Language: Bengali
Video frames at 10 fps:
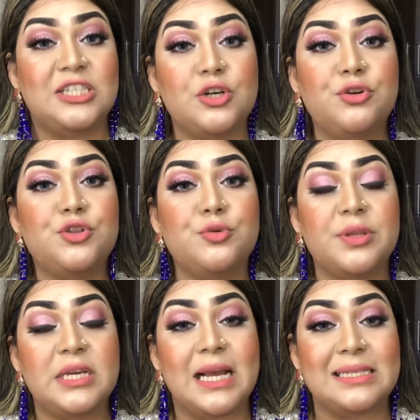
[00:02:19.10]
আশা করি
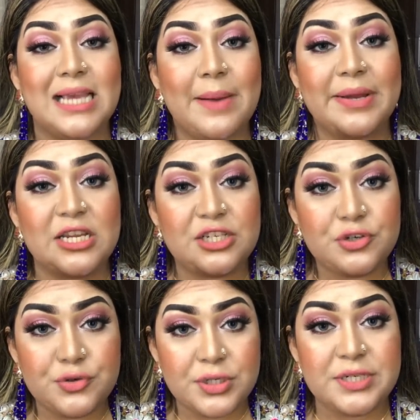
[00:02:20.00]
তোমাদের কাছে আমার এই
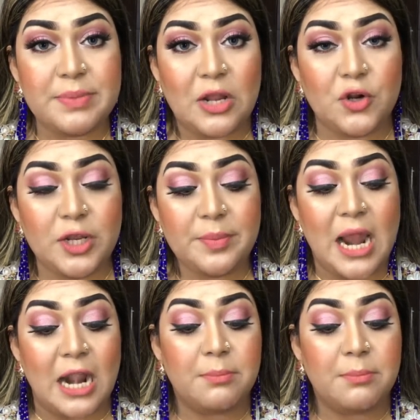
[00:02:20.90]
টিউটোরিয়ালটি ভালো লাগবে